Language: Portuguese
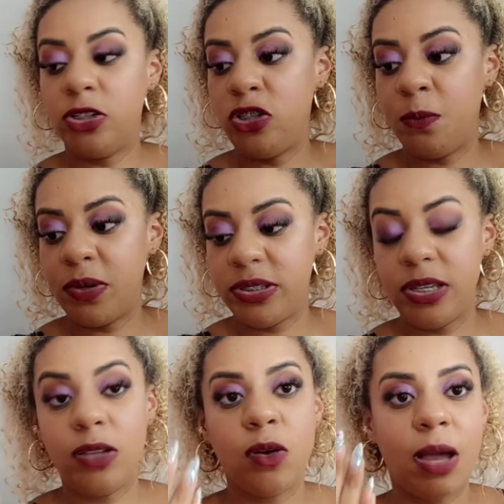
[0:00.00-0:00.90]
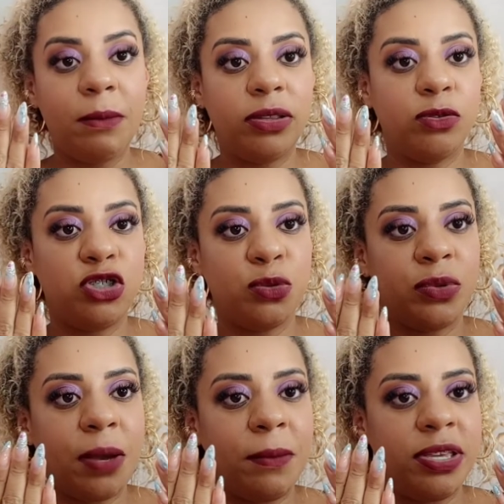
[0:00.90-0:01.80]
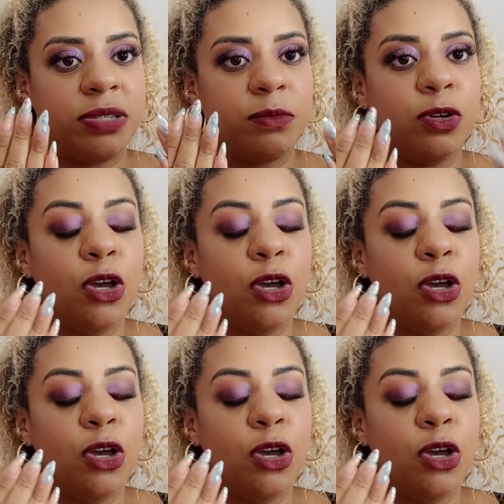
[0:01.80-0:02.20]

tipo esse alongamento de unha mesmo.